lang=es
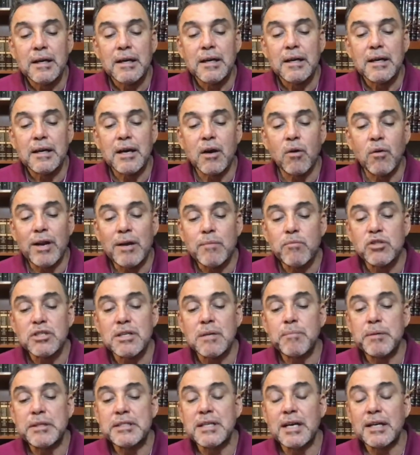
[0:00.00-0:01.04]
Que oremos a
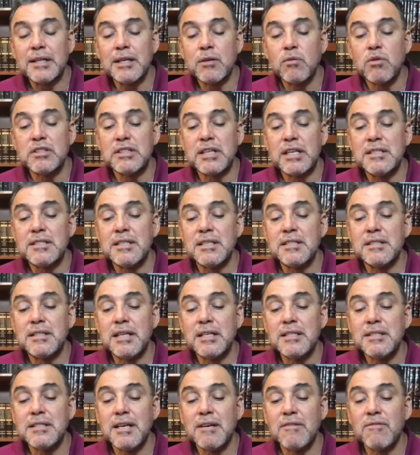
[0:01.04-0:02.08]
pesar de nuestra
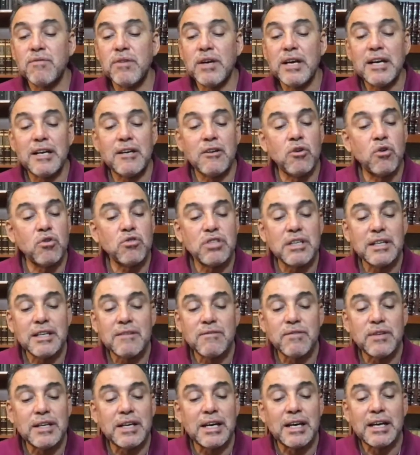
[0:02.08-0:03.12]
insistencia y fe no
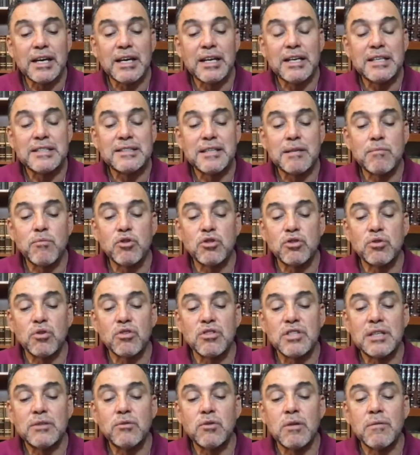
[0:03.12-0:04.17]
significa que le estemos
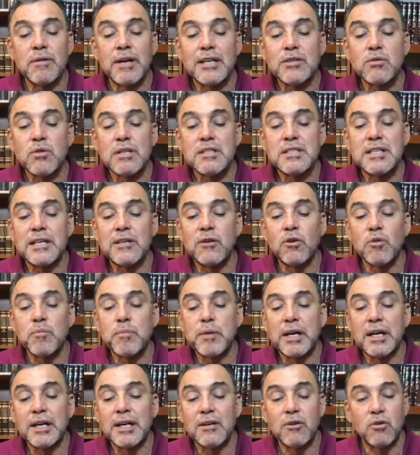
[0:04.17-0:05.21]
torciendo el brazo al Señor
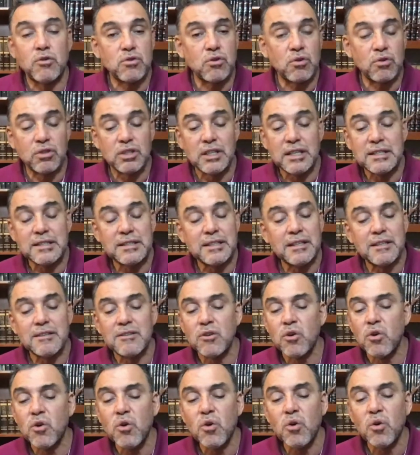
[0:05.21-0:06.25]
para que nos conteste,
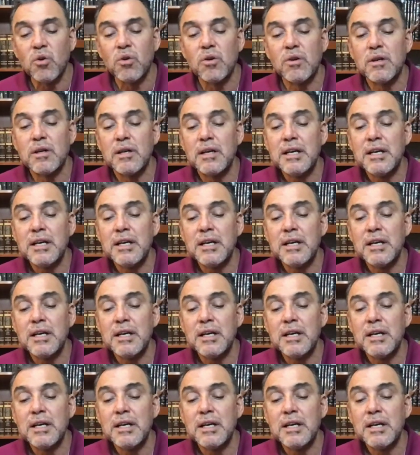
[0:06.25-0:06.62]
no